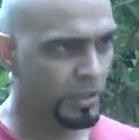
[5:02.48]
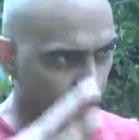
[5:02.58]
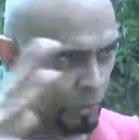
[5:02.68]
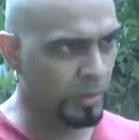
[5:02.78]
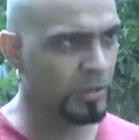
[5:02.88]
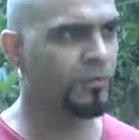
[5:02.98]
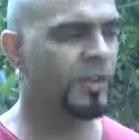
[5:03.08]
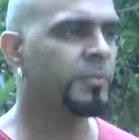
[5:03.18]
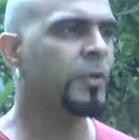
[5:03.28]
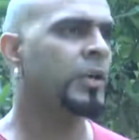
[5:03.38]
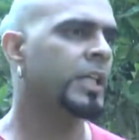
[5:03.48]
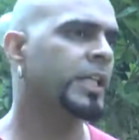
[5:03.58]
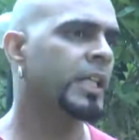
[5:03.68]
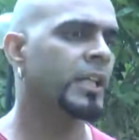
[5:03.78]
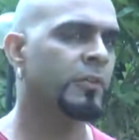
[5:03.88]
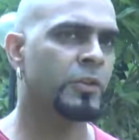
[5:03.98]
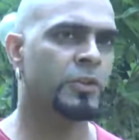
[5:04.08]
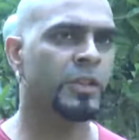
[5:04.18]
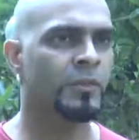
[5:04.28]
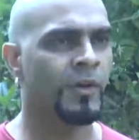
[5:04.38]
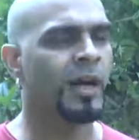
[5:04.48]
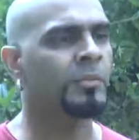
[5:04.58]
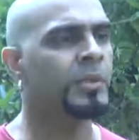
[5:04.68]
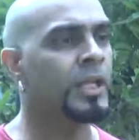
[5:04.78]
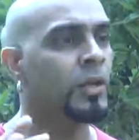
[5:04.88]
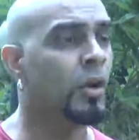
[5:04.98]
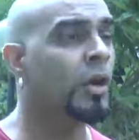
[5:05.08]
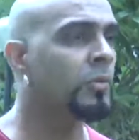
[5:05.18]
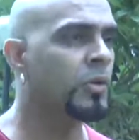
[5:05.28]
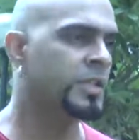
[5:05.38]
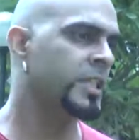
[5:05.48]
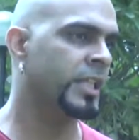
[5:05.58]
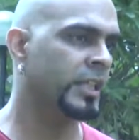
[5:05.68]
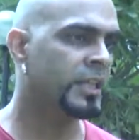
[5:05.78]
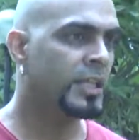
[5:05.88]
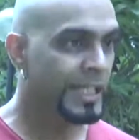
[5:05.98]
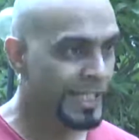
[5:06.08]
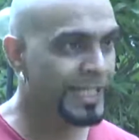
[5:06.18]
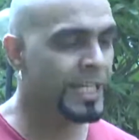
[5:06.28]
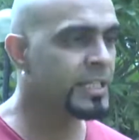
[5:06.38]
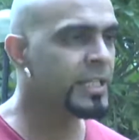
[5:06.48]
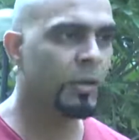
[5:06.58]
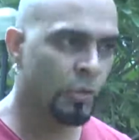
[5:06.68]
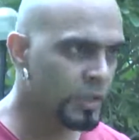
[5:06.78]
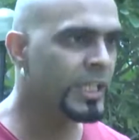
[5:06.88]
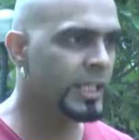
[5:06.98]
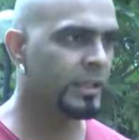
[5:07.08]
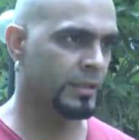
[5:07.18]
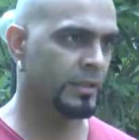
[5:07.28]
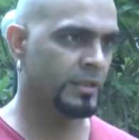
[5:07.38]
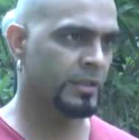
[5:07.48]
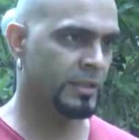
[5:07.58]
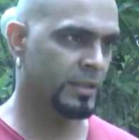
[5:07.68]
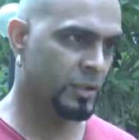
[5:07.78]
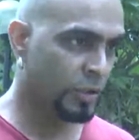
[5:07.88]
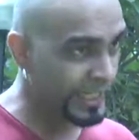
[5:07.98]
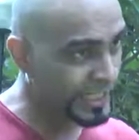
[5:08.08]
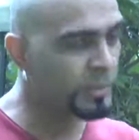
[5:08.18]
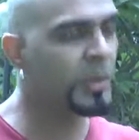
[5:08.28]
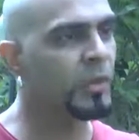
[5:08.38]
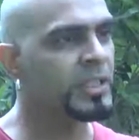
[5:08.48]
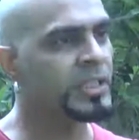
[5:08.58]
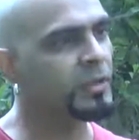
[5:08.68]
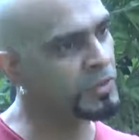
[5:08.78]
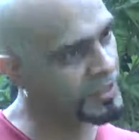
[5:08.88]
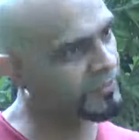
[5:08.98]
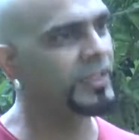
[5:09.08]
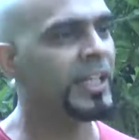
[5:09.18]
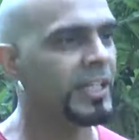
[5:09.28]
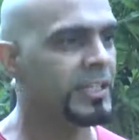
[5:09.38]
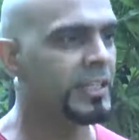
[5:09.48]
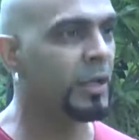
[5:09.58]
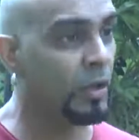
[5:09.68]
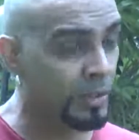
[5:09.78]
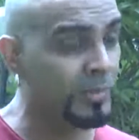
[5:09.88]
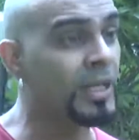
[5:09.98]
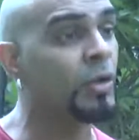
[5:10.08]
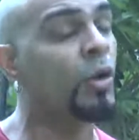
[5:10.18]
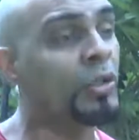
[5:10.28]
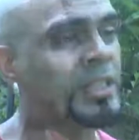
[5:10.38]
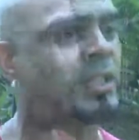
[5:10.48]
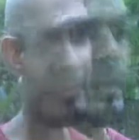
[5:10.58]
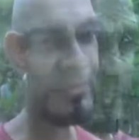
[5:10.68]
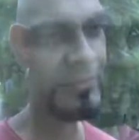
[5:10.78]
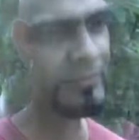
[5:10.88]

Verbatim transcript: ग्लोबल वेब कंटेंट के लिए अवार्ड्स होते हैं वहाँ हमने नौ अवार्ड जीते हैं इंडिया से ओनली जो एक भी अवार्ड जीता है वो सिर्फ इंडिया ने जीता है और हमने नौ जीते हैं